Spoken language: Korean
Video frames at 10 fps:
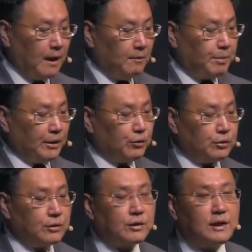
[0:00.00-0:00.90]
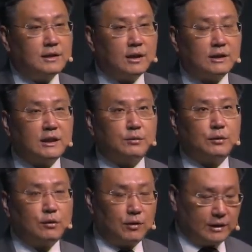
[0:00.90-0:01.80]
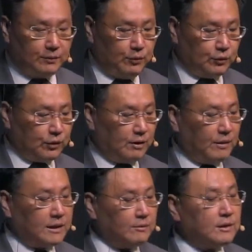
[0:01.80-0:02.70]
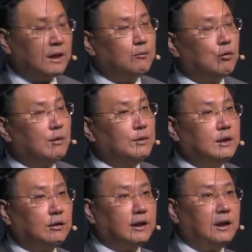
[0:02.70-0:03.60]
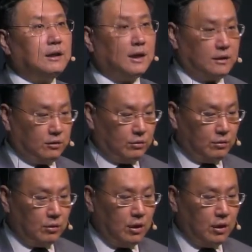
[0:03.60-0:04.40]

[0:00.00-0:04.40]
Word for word: 베드로전서 1장 15절과 16절의 말씀을 참고하면 이렇게 얘기하죠.